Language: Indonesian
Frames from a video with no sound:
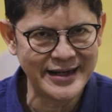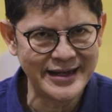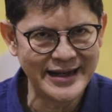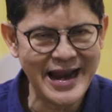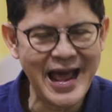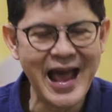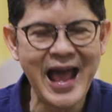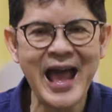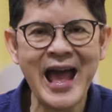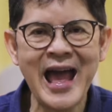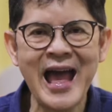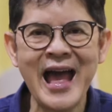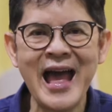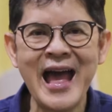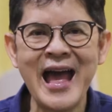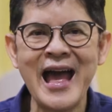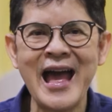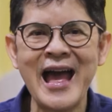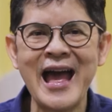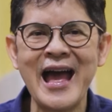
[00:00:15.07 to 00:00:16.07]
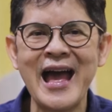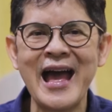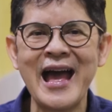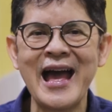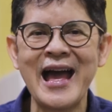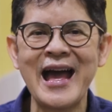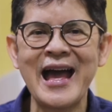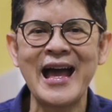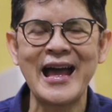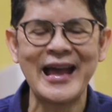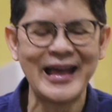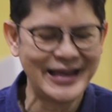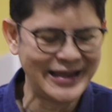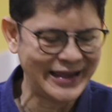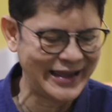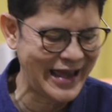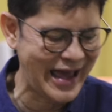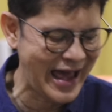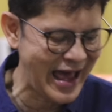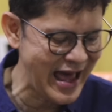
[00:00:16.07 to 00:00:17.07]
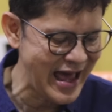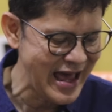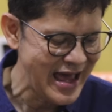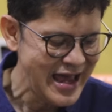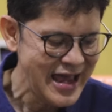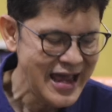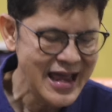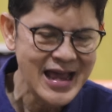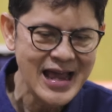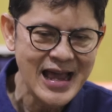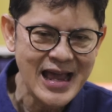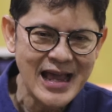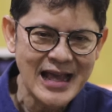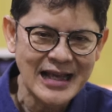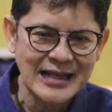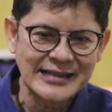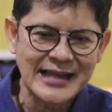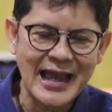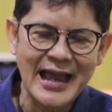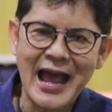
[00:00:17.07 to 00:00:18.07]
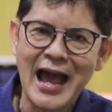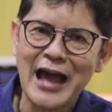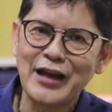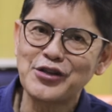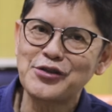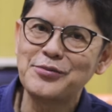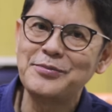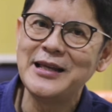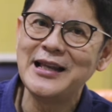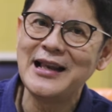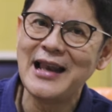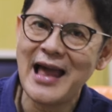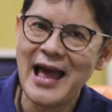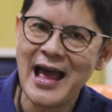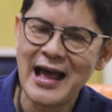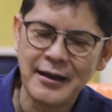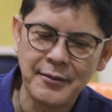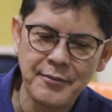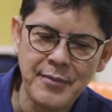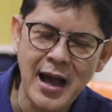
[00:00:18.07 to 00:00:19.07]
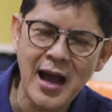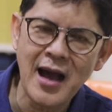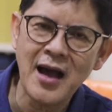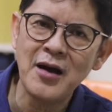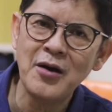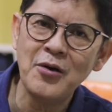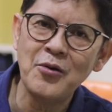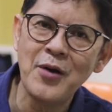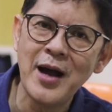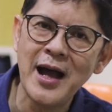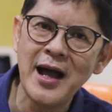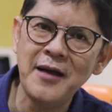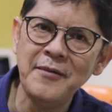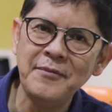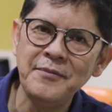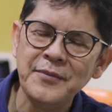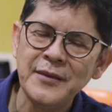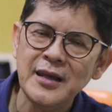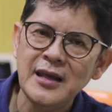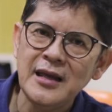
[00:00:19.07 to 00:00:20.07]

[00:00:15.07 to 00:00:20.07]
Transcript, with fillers: Nah, ya, saya harus bilang bahwa